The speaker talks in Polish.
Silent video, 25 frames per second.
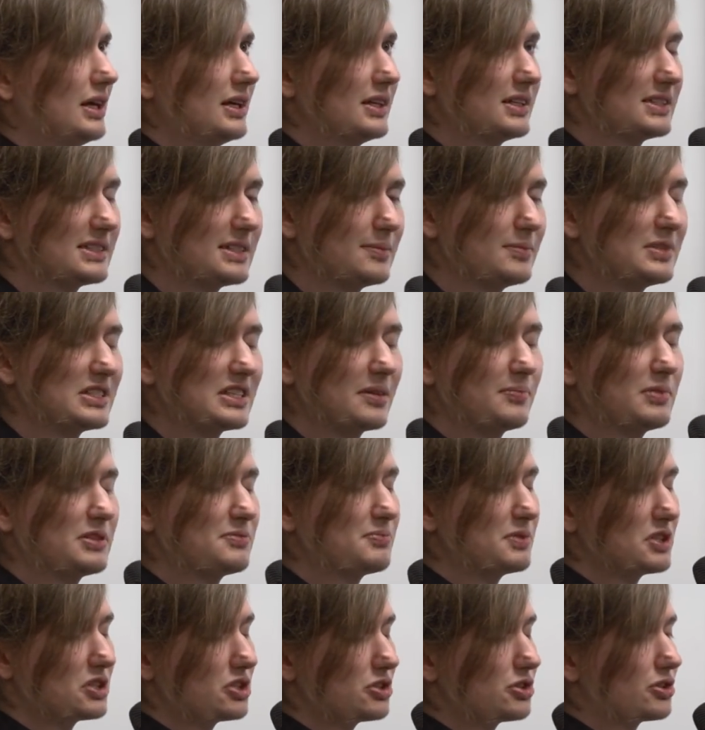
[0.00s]
chcemy
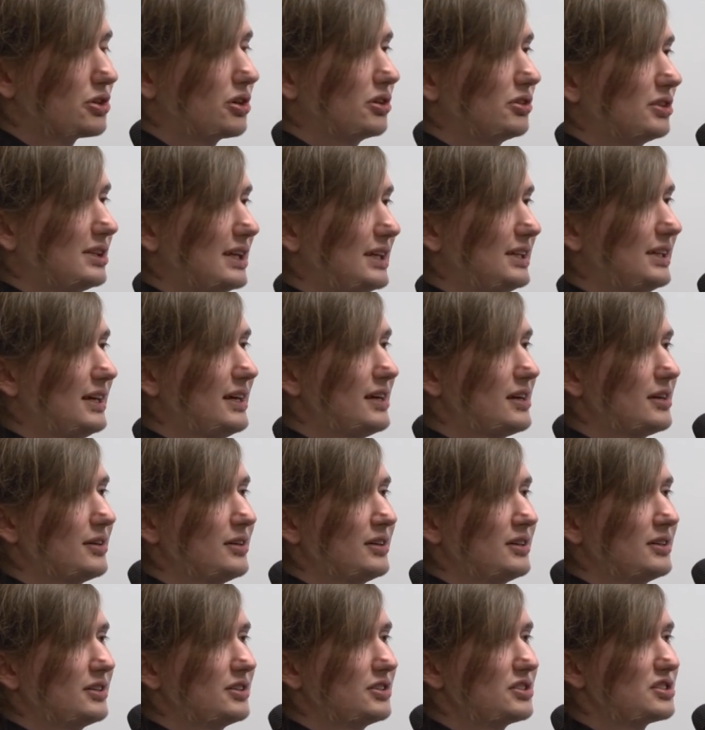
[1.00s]
zabezpieczyć kontener,
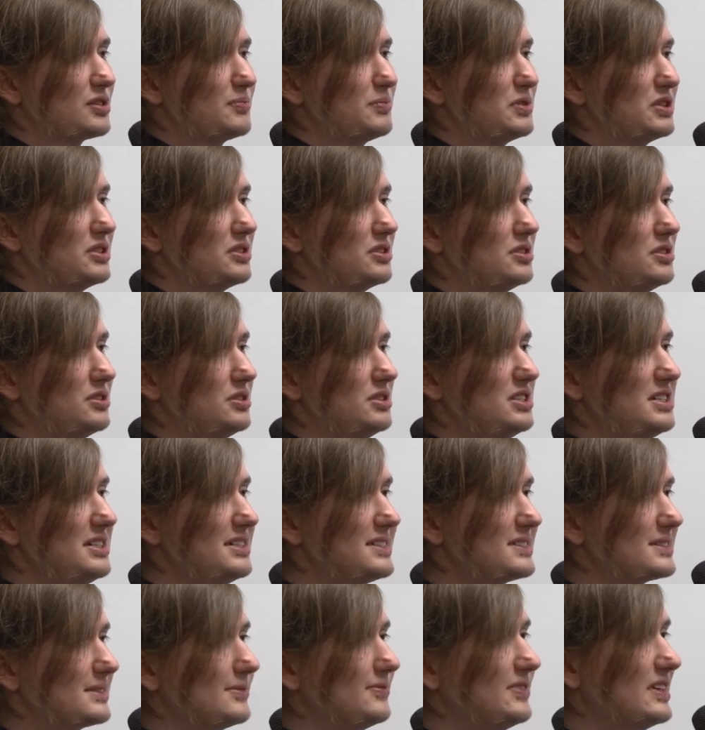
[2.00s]
żeby
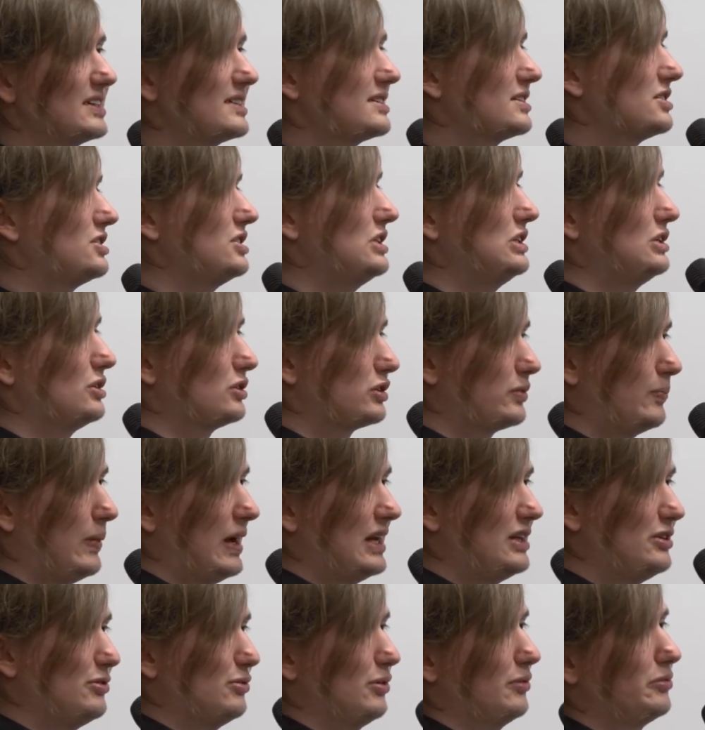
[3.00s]
nic więcej się nie
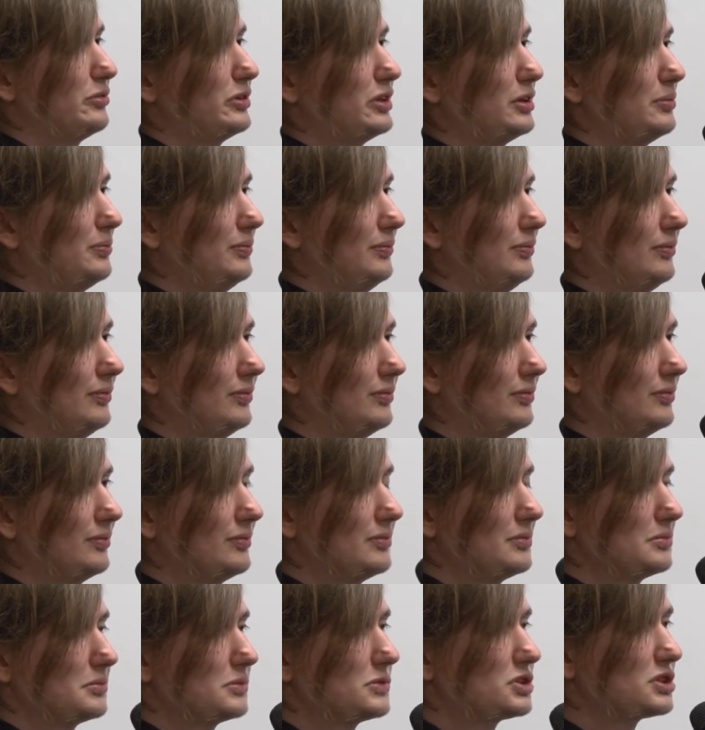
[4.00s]
odpaliło w nim,
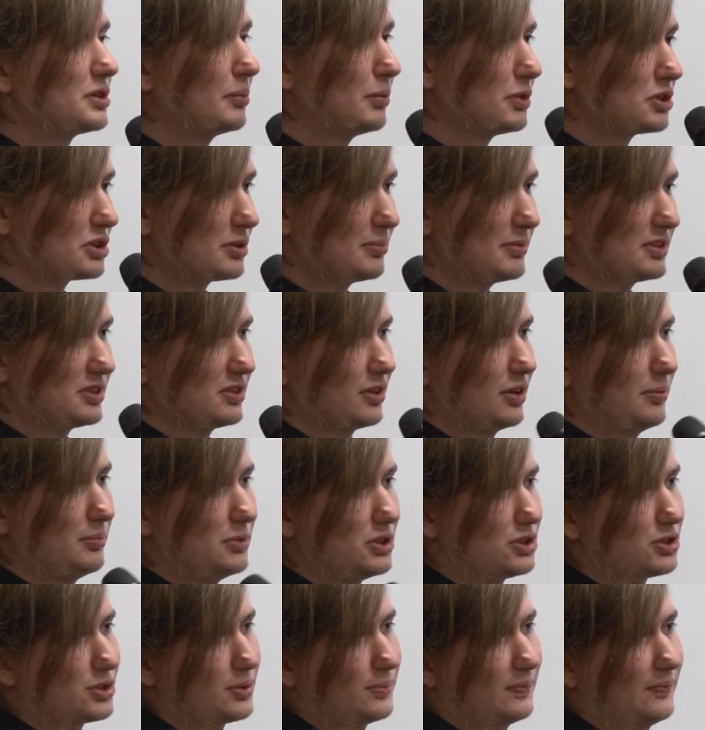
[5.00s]
co możemy
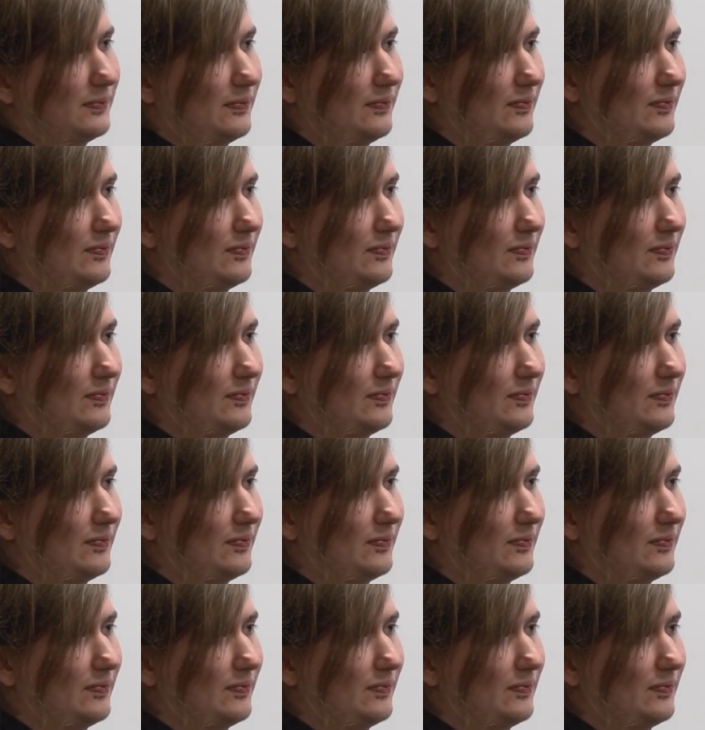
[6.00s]
zrobić?